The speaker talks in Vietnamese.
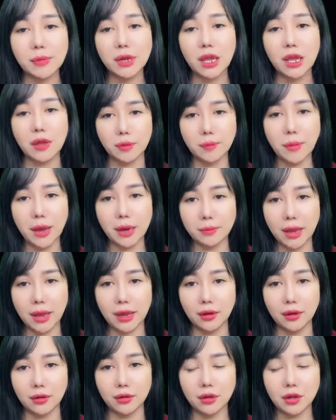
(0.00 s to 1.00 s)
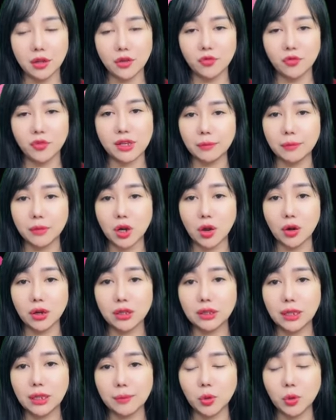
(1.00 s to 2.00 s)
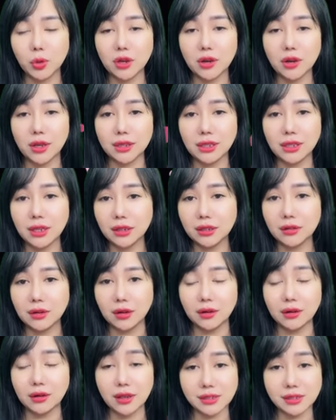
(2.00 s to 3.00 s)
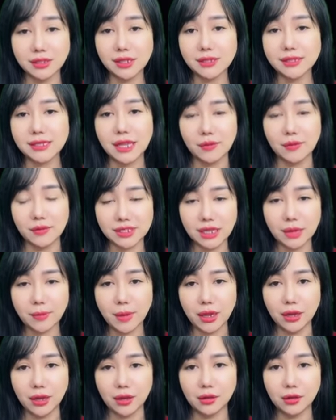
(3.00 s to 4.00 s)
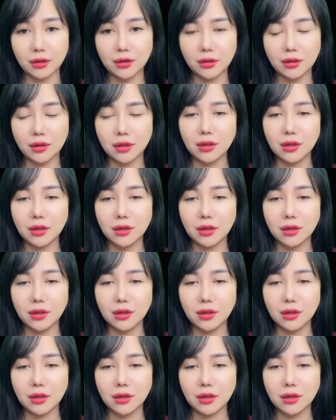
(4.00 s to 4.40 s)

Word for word: Lê thân mình ngồi dậy, Hứa Lâm dương đôi mắt giáo hoành nhìn người phụ nữ trước mặt.